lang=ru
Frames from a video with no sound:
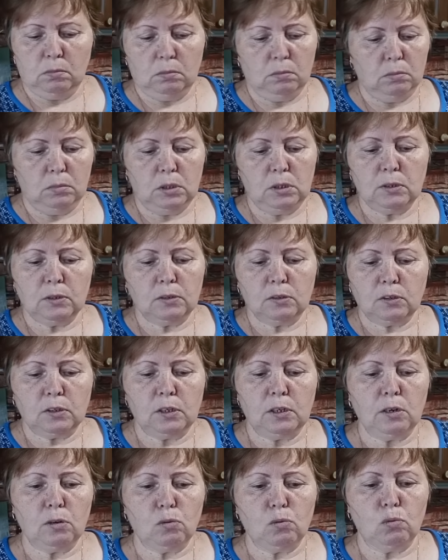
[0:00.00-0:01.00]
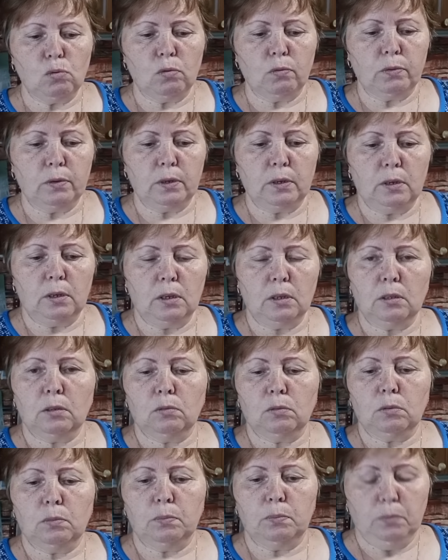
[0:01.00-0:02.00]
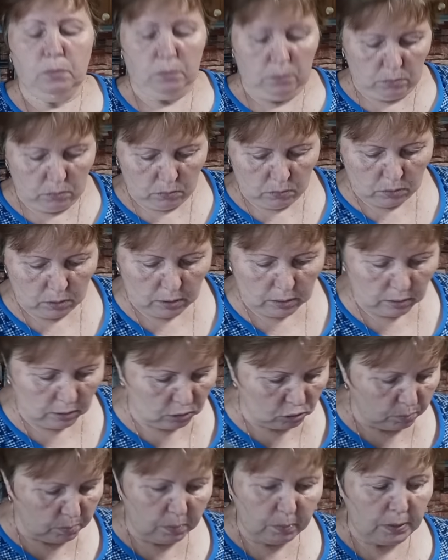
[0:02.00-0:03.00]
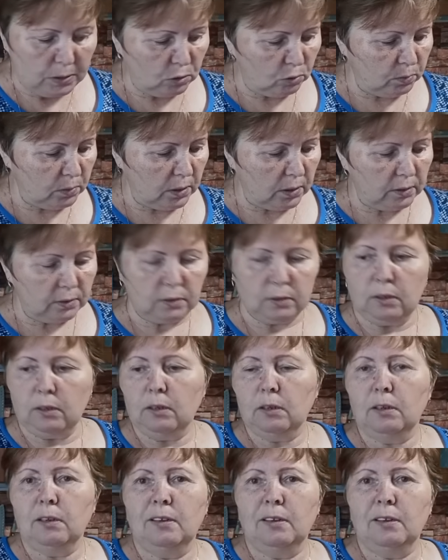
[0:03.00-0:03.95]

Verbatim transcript: Не целиковые. Это вот... Они даже попались мне разные.